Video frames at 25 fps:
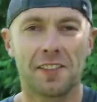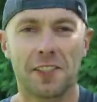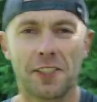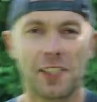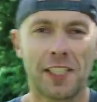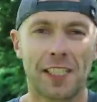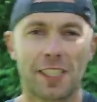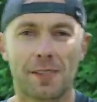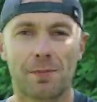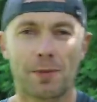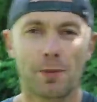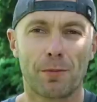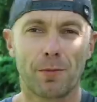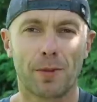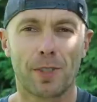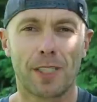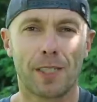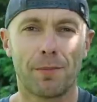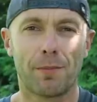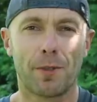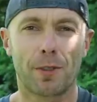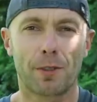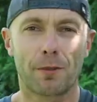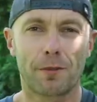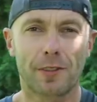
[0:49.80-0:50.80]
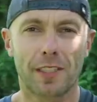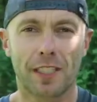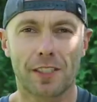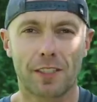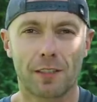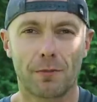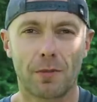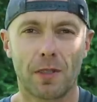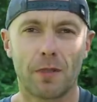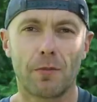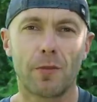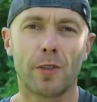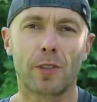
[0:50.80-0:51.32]
Dzisiaj spróbuję porównać
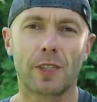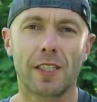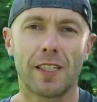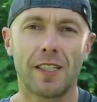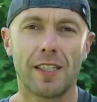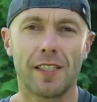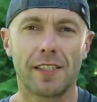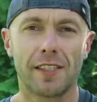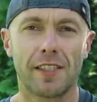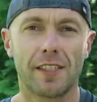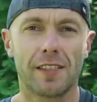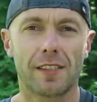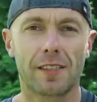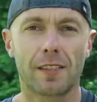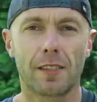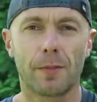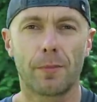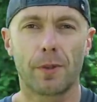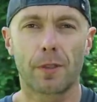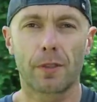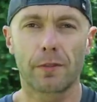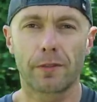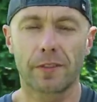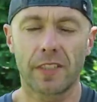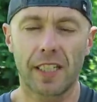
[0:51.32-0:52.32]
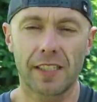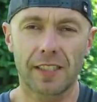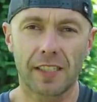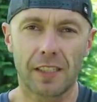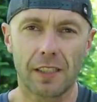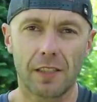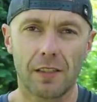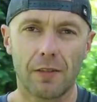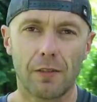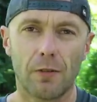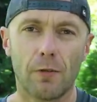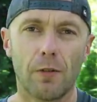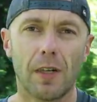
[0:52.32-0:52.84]
oba modele. Nie jest to
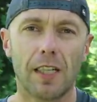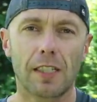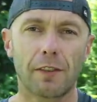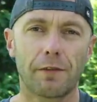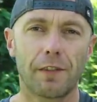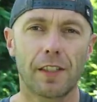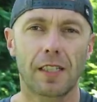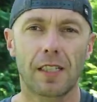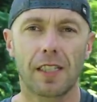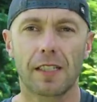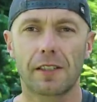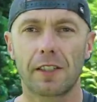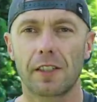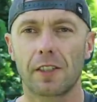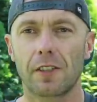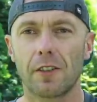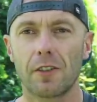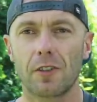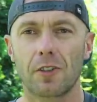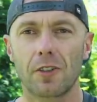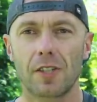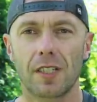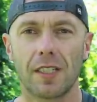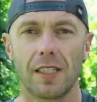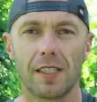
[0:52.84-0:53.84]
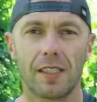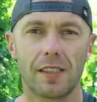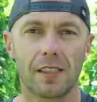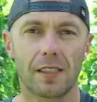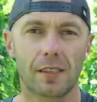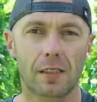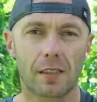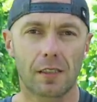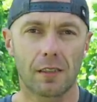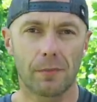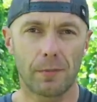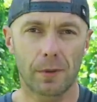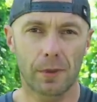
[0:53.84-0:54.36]
porównanie łatwe, dlatego że
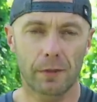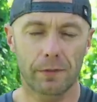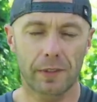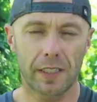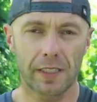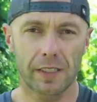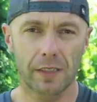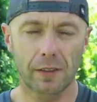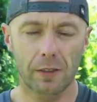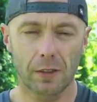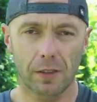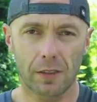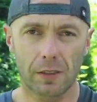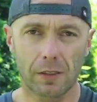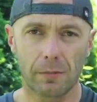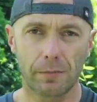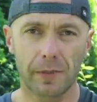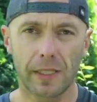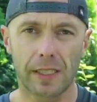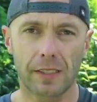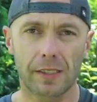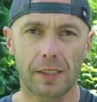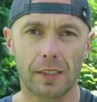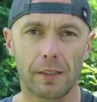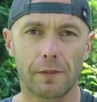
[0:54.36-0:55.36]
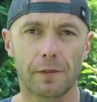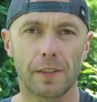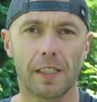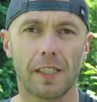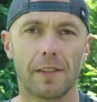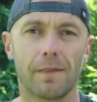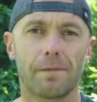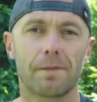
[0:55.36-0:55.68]
jest to porównanie dość subiektywne.